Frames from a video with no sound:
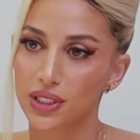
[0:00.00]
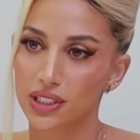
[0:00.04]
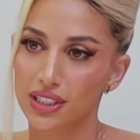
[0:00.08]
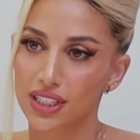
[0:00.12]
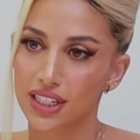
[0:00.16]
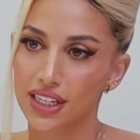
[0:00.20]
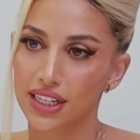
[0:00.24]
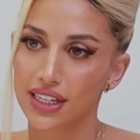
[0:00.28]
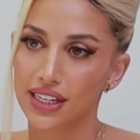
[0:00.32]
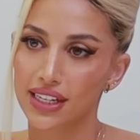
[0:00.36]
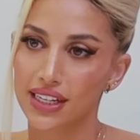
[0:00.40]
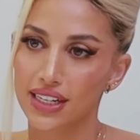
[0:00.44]

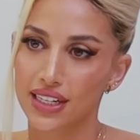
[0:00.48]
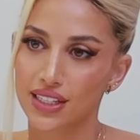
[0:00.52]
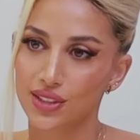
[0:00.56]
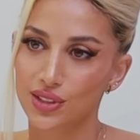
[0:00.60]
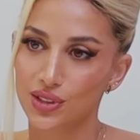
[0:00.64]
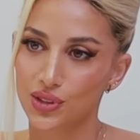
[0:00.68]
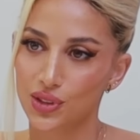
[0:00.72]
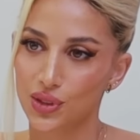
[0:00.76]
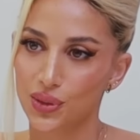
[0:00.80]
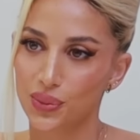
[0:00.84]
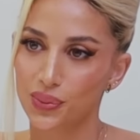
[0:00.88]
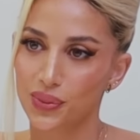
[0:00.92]
بالشرقيه
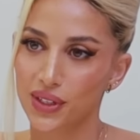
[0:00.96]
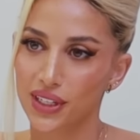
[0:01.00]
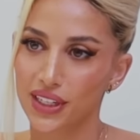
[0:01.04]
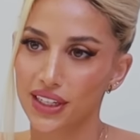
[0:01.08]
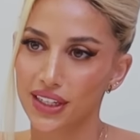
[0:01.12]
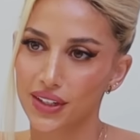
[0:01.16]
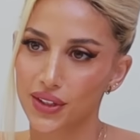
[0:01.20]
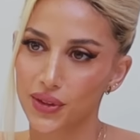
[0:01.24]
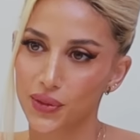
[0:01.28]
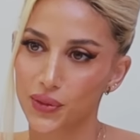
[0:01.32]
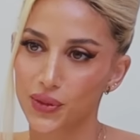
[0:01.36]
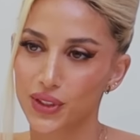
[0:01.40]
نص
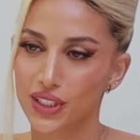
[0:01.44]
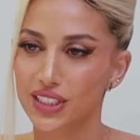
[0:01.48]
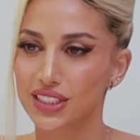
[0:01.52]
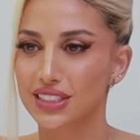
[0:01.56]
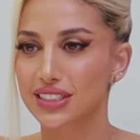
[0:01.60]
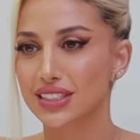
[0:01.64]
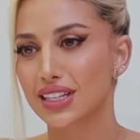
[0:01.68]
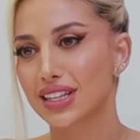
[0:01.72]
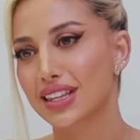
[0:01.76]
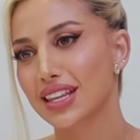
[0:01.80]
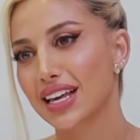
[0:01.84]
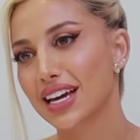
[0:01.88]
عمري
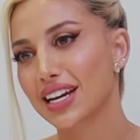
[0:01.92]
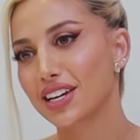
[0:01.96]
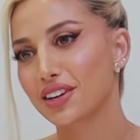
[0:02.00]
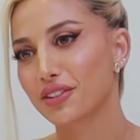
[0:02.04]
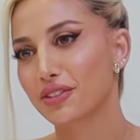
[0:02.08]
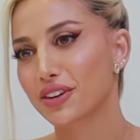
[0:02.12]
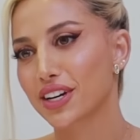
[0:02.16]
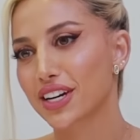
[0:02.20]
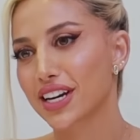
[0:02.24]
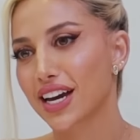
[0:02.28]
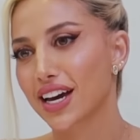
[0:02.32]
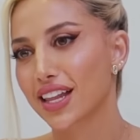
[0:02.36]
والنص نعم. الثاني
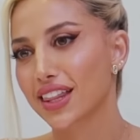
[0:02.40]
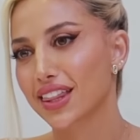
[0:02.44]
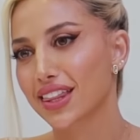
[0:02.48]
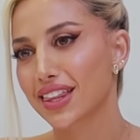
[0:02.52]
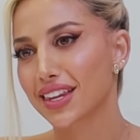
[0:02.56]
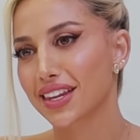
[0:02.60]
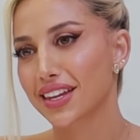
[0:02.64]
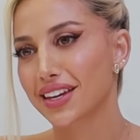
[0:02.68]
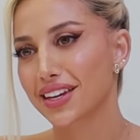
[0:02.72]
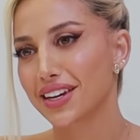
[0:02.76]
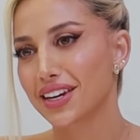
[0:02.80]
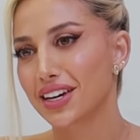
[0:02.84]
في الرياض
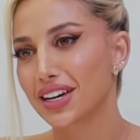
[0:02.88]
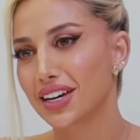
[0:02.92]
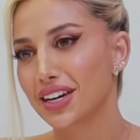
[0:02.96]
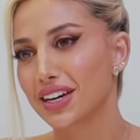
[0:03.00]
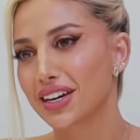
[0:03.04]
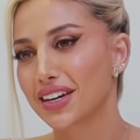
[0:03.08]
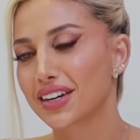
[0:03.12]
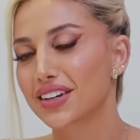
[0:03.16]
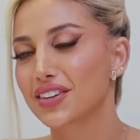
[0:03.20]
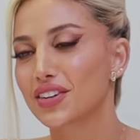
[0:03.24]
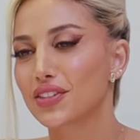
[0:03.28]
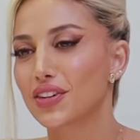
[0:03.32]

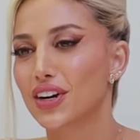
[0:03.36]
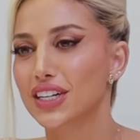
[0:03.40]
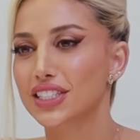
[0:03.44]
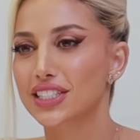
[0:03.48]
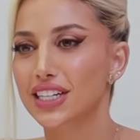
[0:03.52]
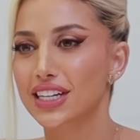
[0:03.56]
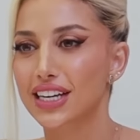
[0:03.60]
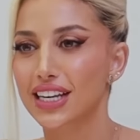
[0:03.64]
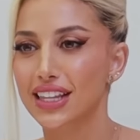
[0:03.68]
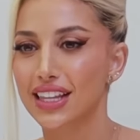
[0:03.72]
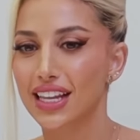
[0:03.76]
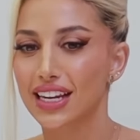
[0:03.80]
اوكي
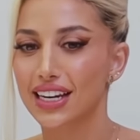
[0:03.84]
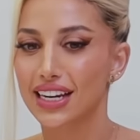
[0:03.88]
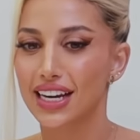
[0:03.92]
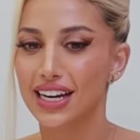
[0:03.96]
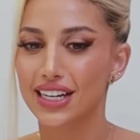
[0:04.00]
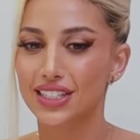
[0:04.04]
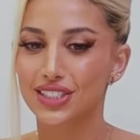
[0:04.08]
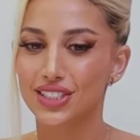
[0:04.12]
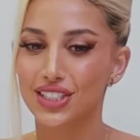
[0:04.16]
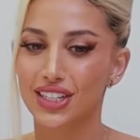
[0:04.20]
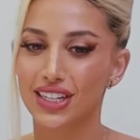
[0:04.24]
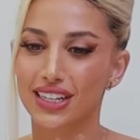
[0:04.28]
فعشان كذا
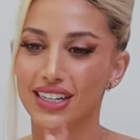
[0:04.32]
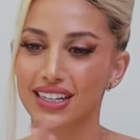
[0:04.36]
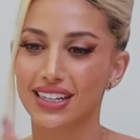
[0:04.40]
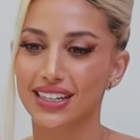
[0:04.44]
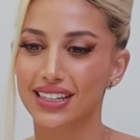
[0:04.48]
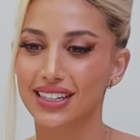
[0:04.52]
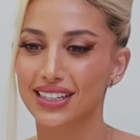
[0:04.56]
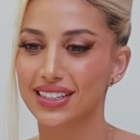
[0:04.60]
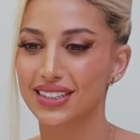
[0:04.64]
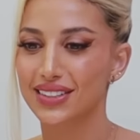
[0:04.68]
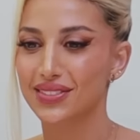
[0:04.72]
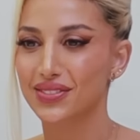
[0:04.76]
اللهجه
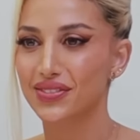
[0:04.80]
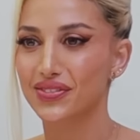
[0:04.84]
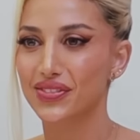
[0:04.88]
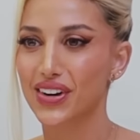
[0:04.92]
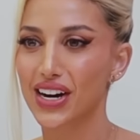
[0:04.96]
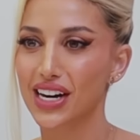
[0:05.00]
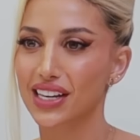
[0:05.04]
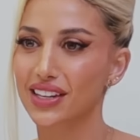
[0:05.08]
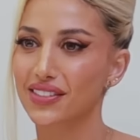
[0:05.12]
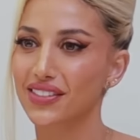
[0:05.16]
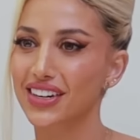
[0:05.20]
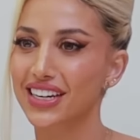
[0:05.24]

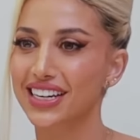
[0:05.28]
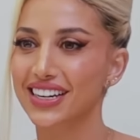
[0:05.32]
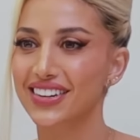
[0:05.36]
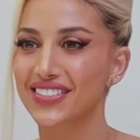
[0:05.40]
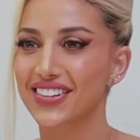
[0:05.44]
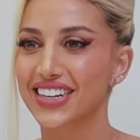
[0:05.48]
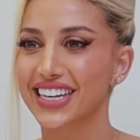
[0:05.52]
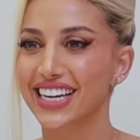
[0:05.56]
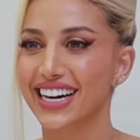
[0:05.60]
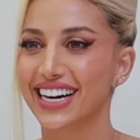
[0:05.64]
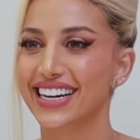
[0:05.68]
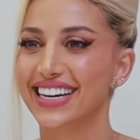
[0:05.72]
ماخذه من
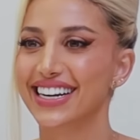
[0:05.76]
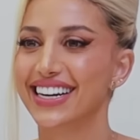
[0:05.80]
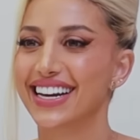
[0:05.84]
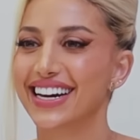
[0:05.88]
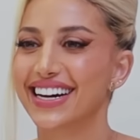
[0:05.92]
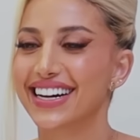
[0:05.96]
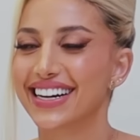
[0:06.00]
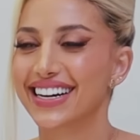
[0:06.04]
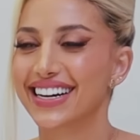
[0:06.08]
كل مكان